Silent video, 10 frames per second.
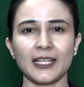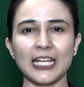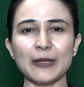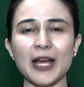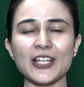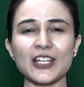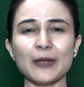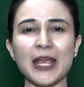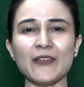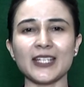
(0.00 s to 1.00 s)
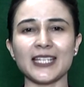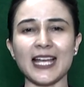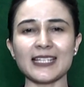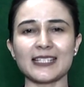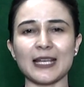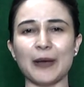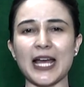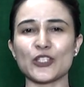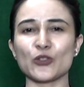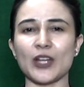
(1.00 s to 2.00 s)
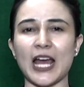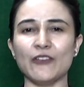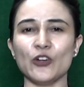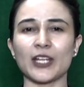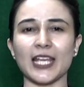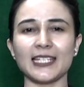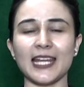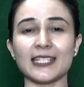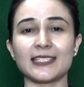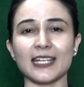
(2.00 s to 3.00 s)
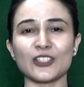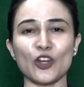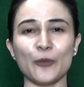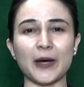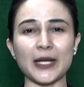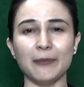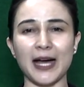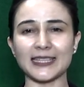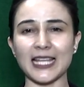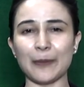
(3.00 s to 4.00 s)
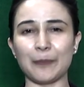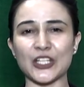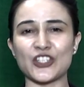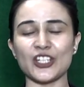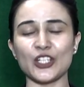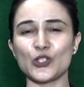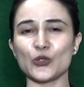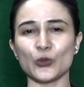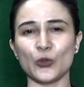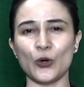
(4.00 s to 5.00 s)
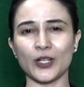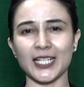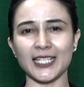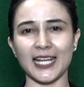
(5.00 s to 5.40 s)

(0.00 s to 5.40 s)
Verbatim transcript: हिमाचल में विधानसभा चुनावों के लिए टिकटों पर माथा पच्ची शुरू हो गई